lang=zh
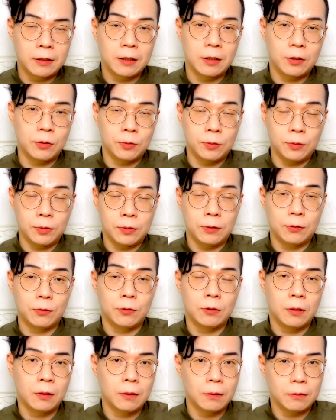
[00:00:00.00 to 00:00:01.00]
甚至于是
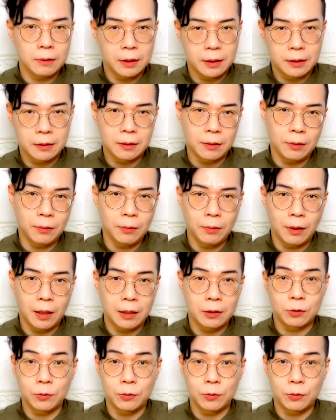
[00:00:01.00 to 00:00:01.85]
臭脸的话，